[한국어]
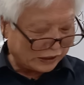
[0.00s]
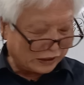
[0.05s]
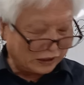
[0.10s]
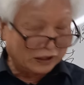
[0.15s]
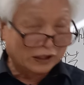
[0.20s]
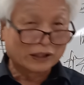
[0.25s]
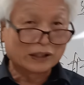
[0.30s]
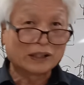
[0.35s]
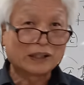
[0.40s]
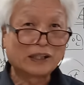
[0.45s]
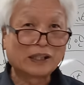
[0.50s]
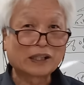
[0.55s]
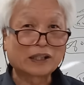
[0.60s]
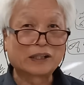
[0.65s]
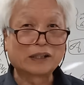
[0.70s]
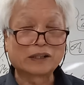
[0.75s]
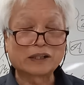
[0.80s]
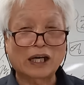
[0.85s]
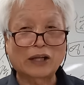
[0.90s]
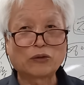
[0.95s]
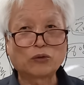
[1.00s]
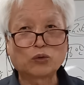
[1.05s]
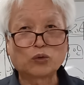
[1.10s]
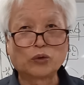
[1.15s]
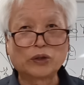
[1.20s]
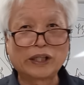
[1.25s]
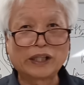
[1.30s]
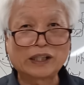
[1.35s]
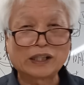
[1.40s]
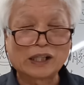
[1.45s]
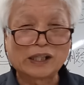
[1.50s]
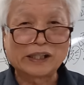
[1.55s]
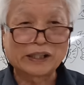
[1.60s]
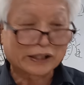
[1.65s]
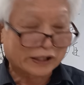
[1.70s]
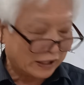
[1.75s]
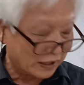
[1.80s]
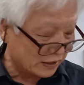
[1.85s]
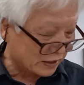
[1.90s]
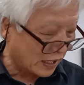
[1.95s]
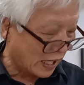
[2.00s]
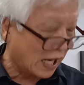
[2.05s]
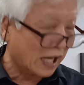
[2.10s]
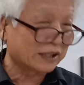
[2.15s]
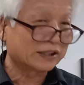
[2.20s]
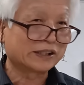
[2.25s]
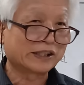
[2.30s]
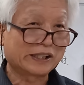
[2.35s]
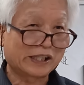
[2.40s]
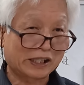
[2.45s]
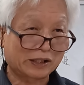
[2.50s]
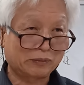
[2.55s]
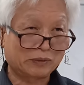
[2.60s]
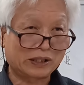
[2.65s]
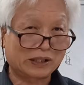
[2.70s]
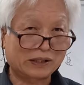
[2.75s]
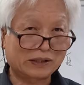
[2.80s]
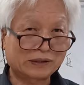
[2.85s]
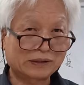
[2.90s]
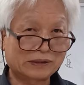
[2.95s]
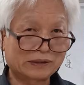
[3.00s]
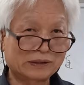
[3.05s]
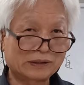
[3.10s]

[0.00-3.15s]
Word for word: 있는 그러한 눈이 열린 게 4절 이야기입니다.